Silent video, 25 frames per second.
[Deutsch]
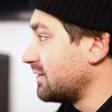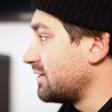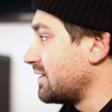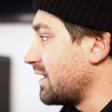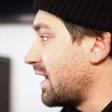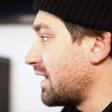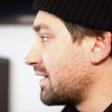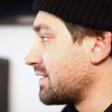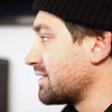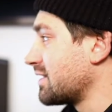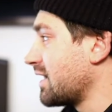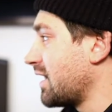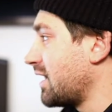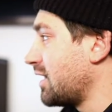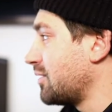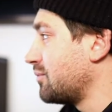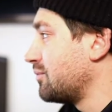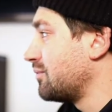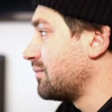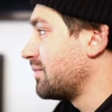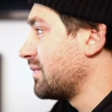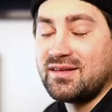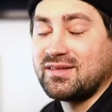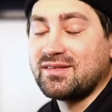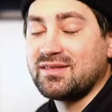die
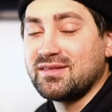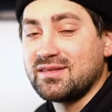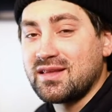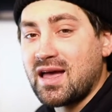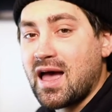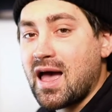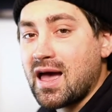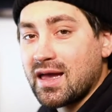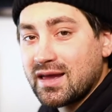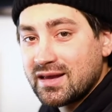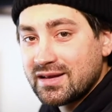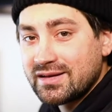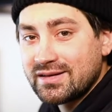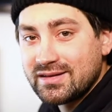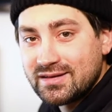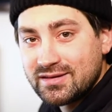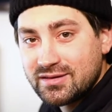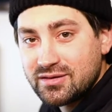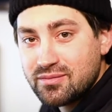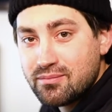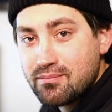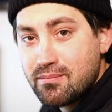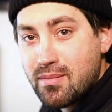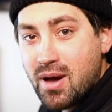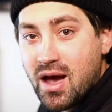Angaben, es sind
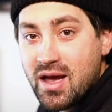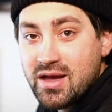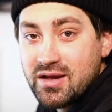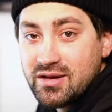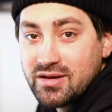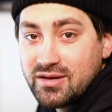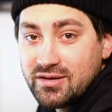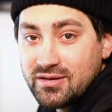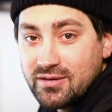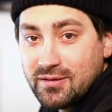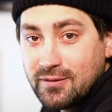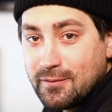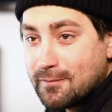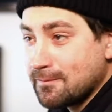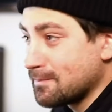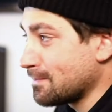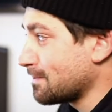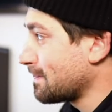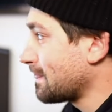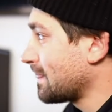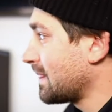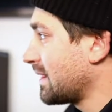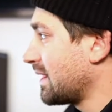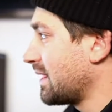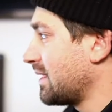eigentlich Meilen.
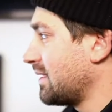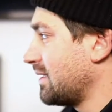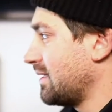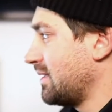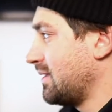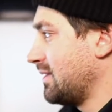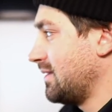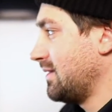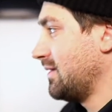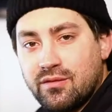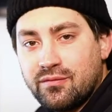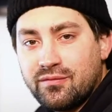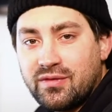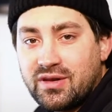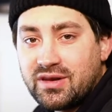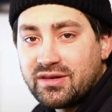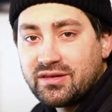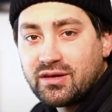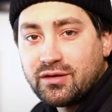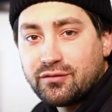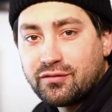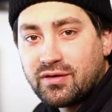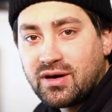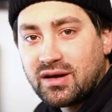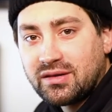Wenn
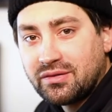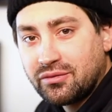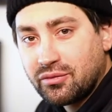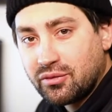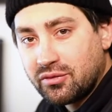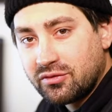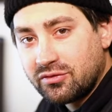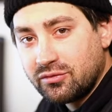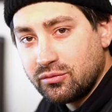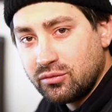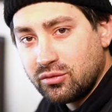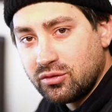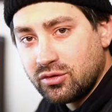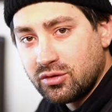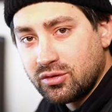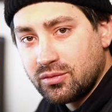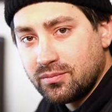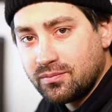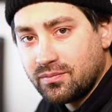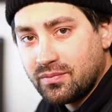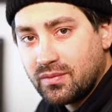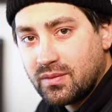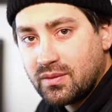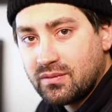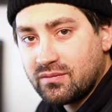ich ein Fahrzeug
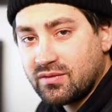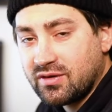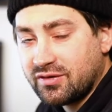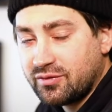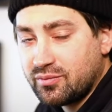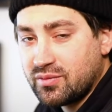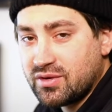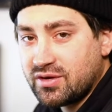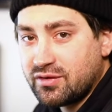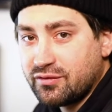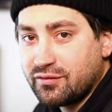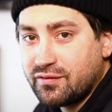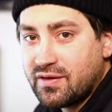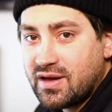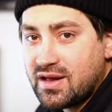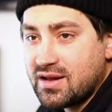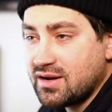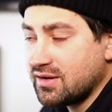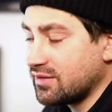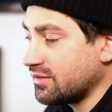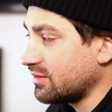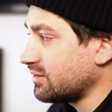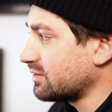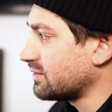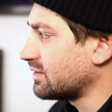suche, was mir
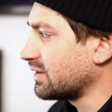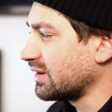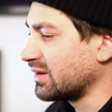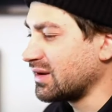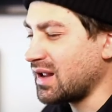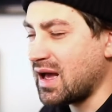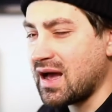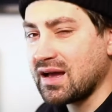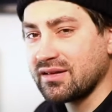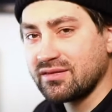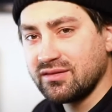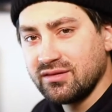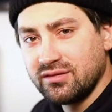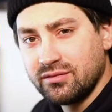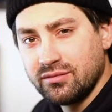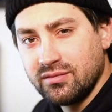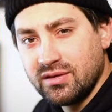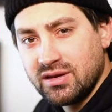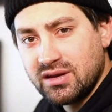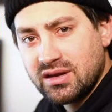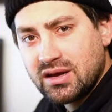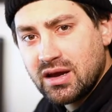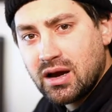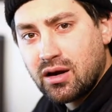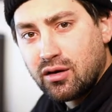gefällt, dann achte ich
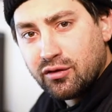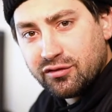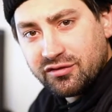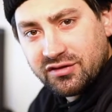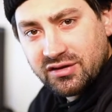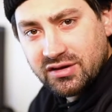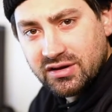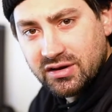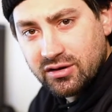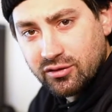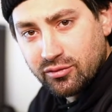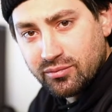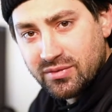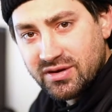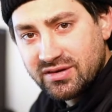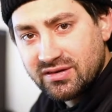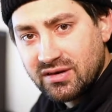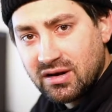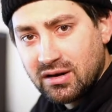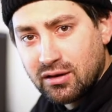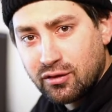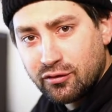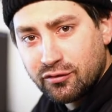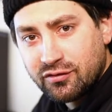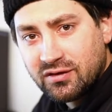weniger auf die
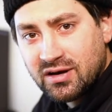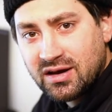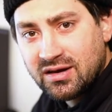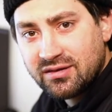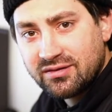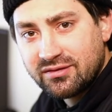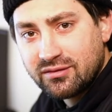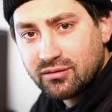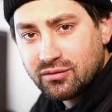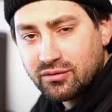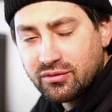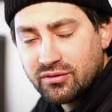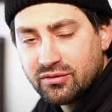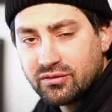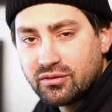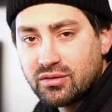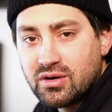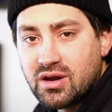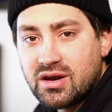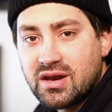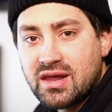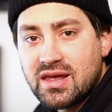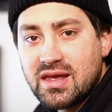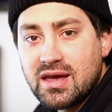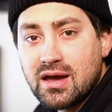Kilometerlaufleistung,
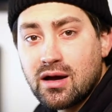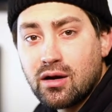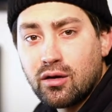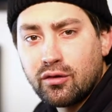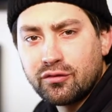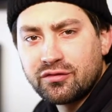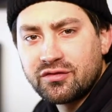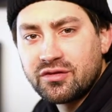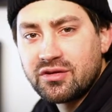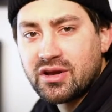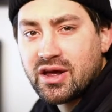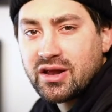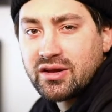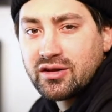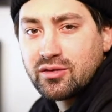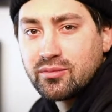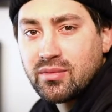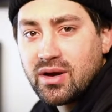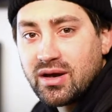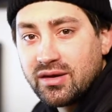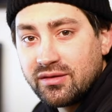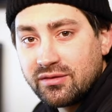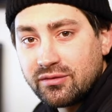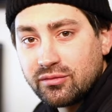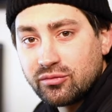sondern eher auf den
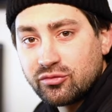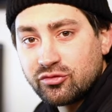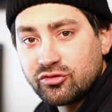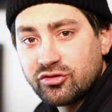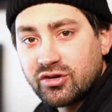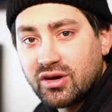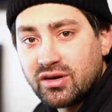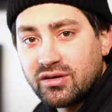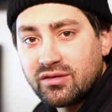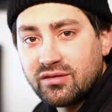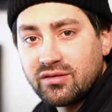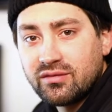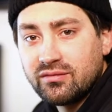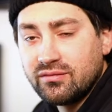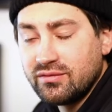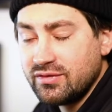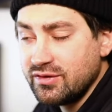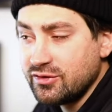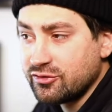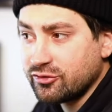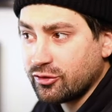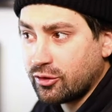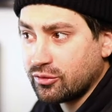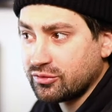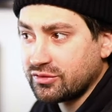allgemeinen Zustand.
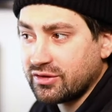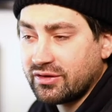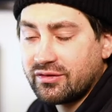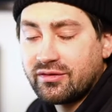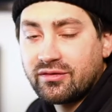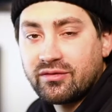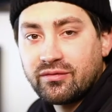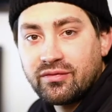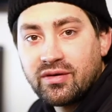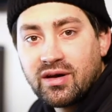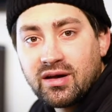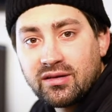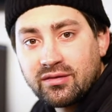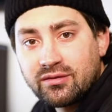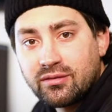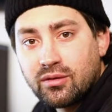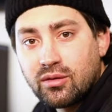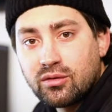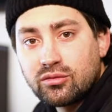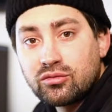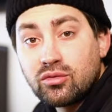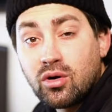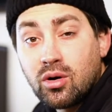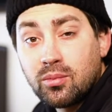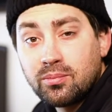Wie schaut das
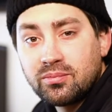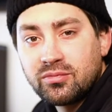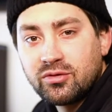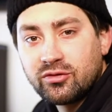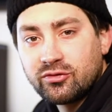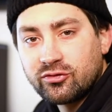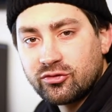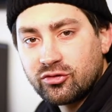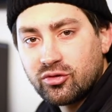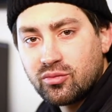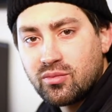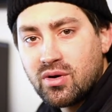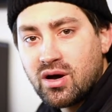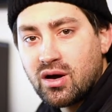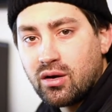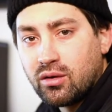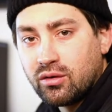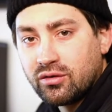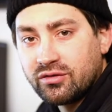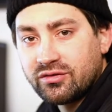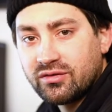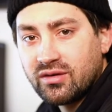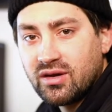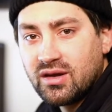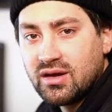Fahrzeug optisch schon mal
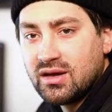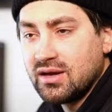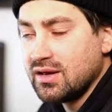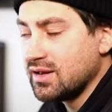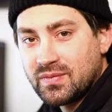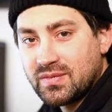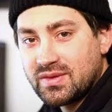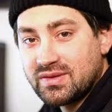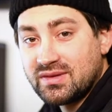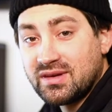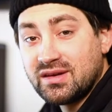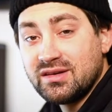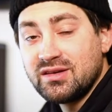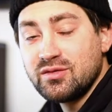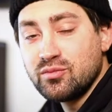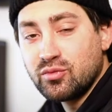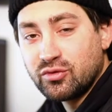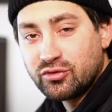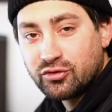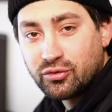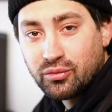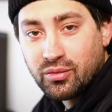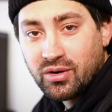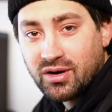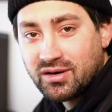aus? Denn die
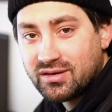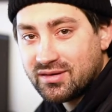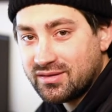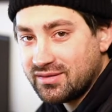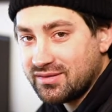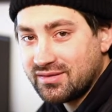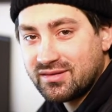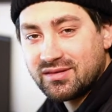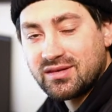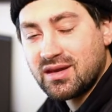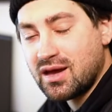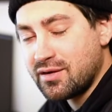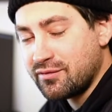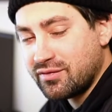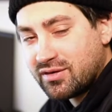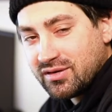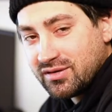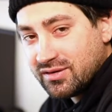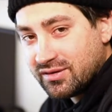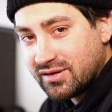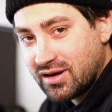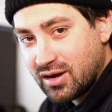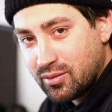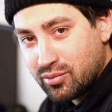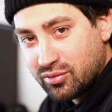Motoren sind einfach
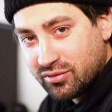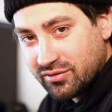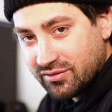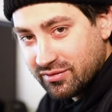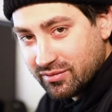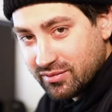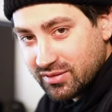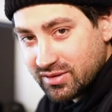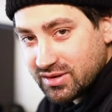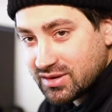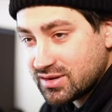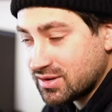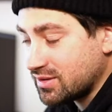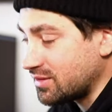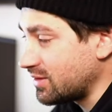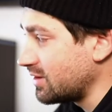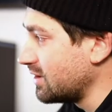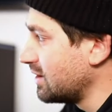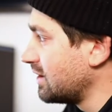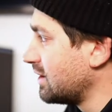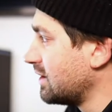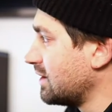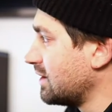nicht kaputt zu kriegen.